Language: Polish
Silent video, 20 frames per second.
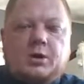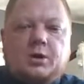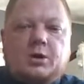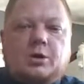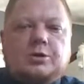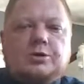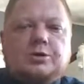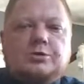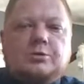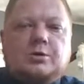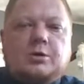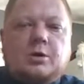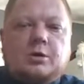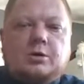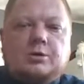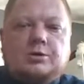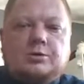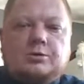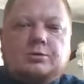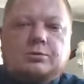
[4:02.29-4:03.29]
Kociu,
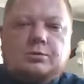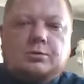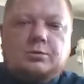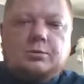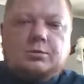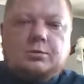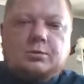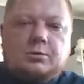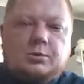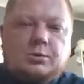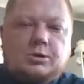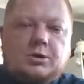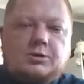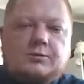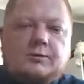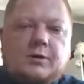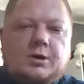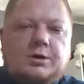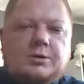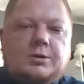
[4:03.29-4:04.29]
kociu!
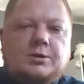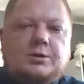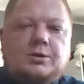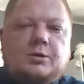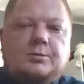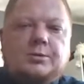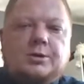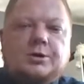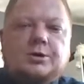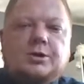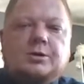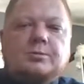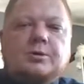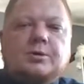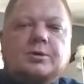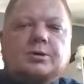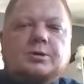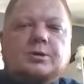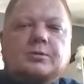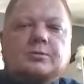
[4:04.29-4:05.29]
odezwała się do mnie
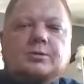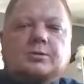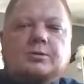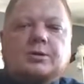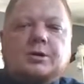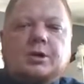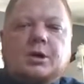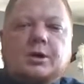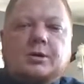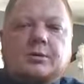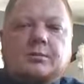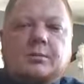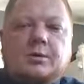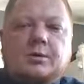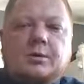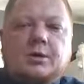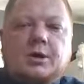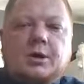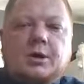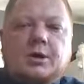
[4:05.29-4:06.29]
szybko i ze wzruszeniem.
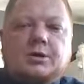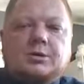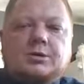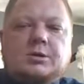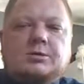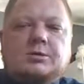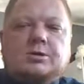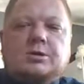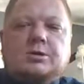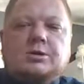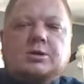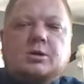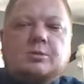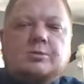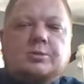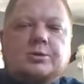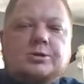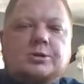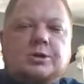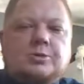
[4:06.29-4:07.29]
Chcę ci
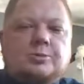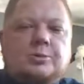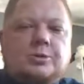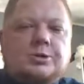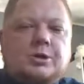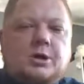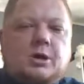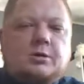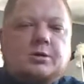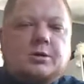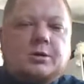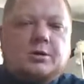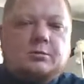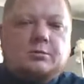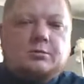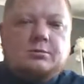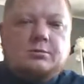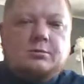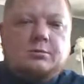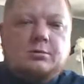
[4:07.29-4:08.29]
zrobić
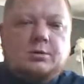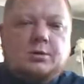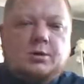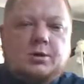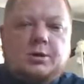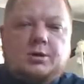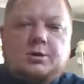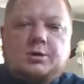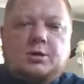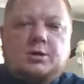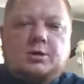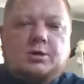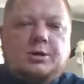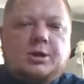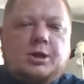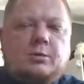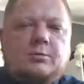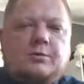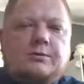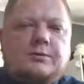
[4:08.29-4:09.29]
niespodziankę, tylko
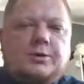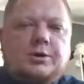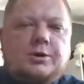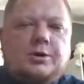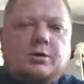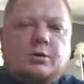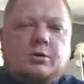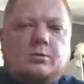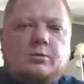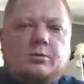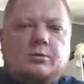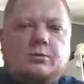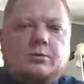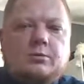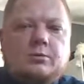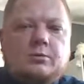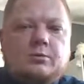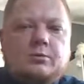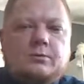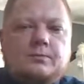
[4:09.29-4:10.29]
nie mów nikomu.
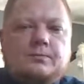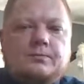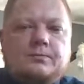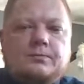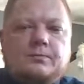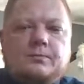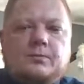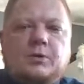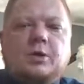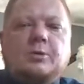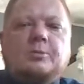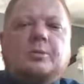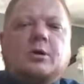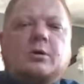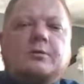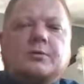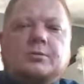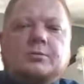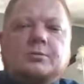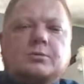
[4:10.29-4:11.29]
Nie
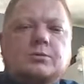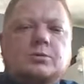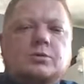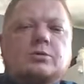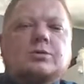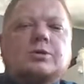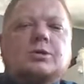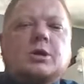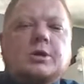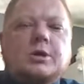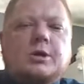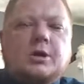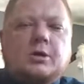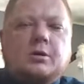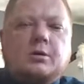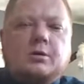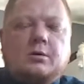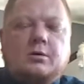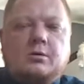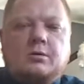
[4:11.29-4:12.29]
powiem, cóż
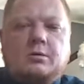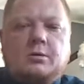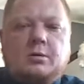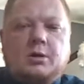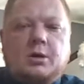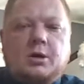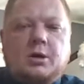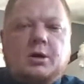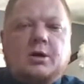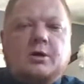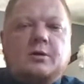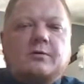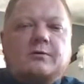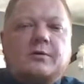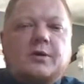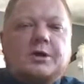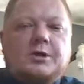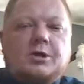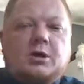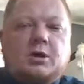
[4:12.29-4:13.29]
takiego.
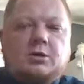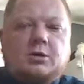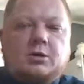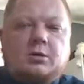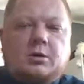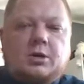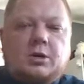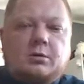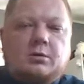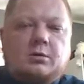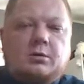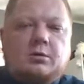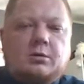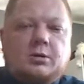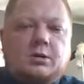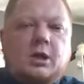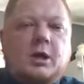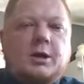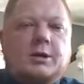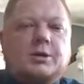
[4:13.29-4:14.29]
Weź Aldonę,
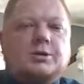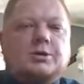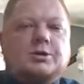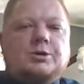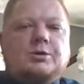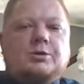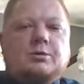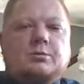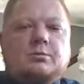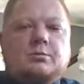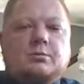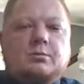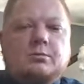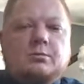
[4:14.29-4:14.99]
daję ci ją.